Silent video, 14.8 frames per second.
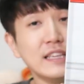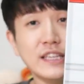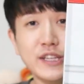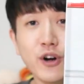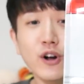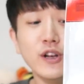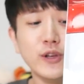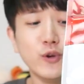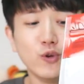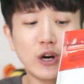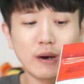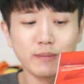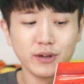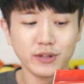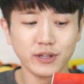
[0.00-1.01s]
이걸
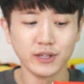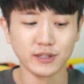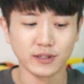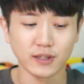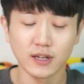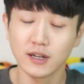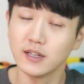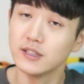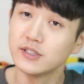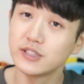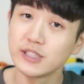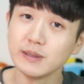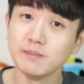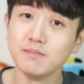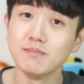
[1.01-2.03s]
이용하면은
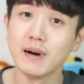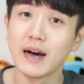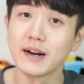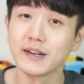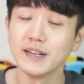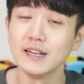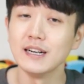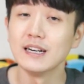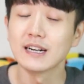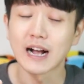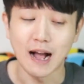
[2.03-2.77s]
신발을